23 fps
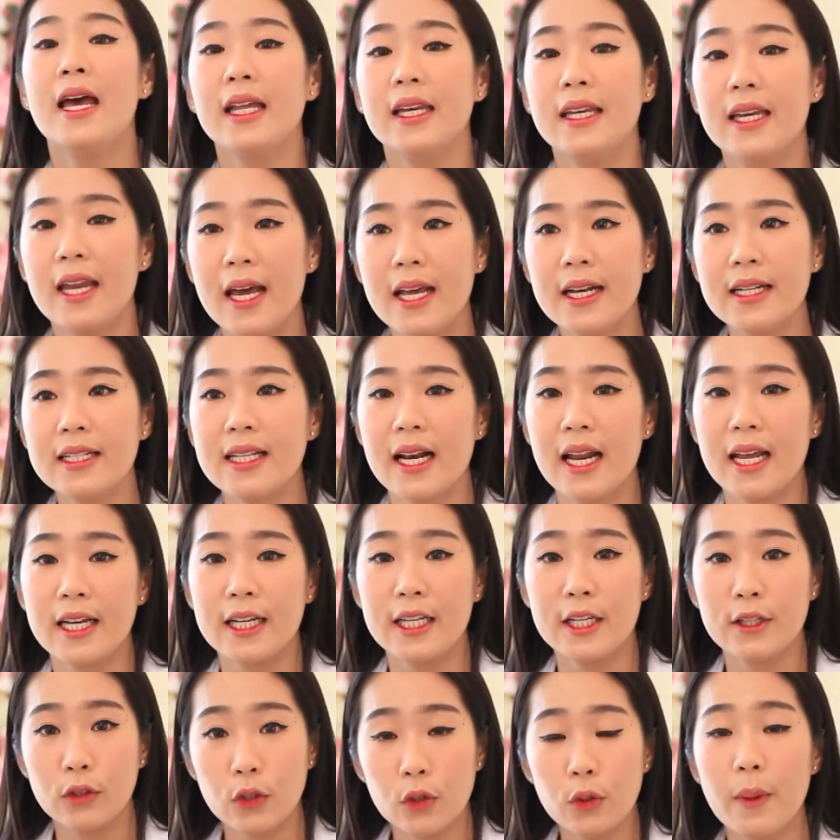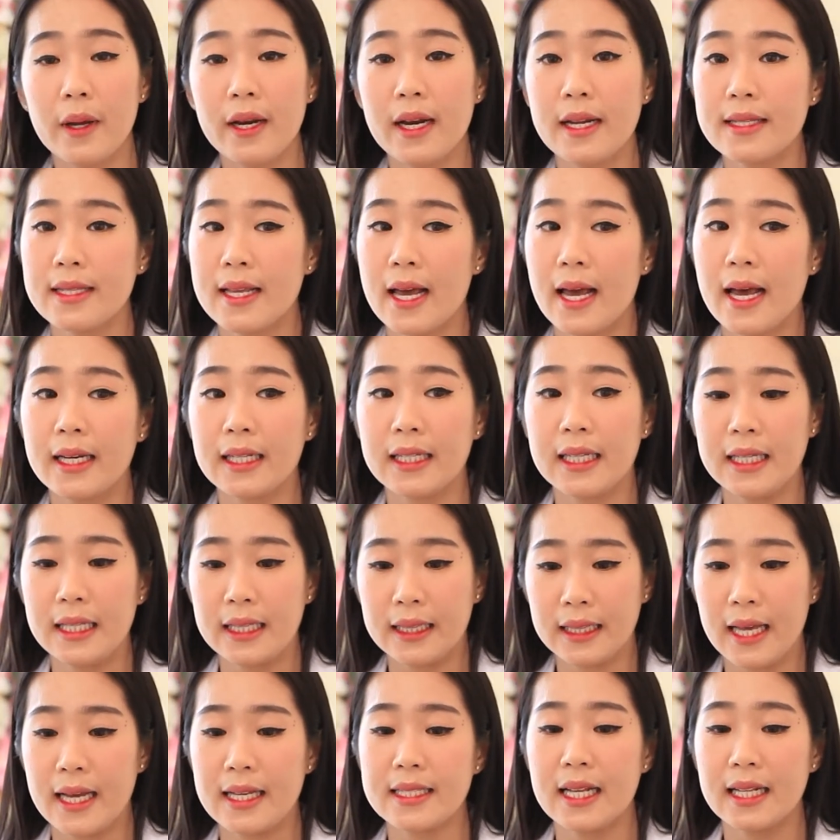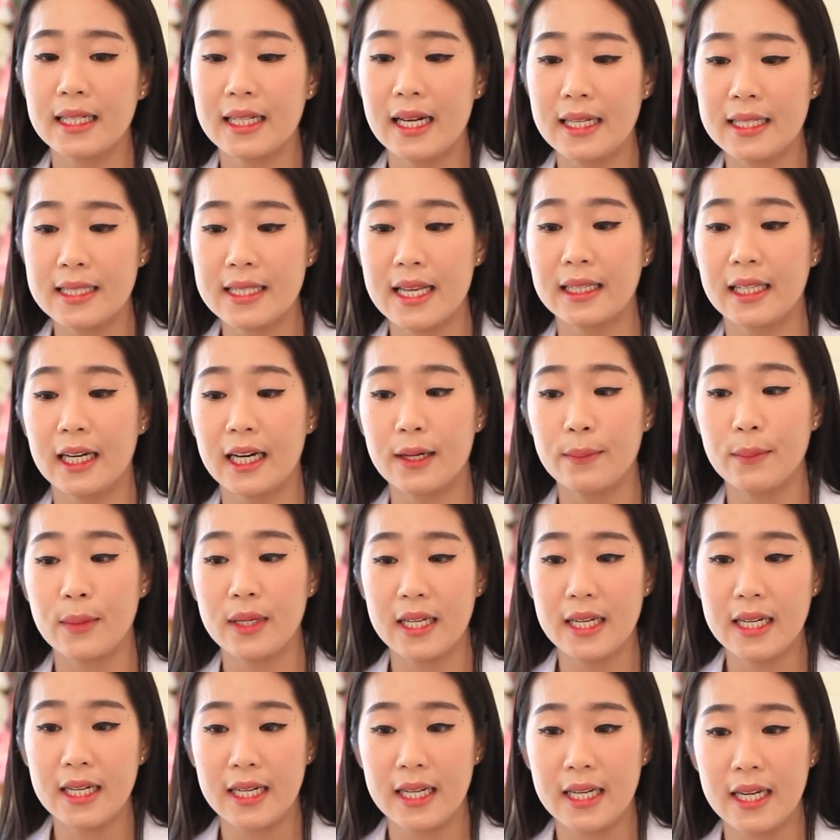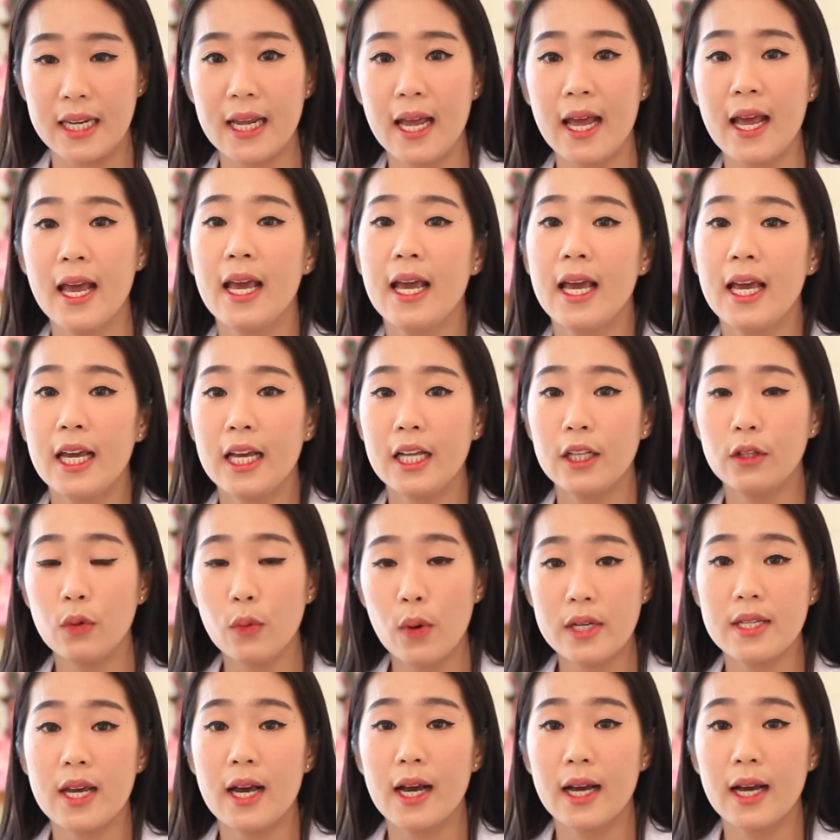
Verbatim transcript: Dan selain itu pada saat kita selesai treatment ini itu wajah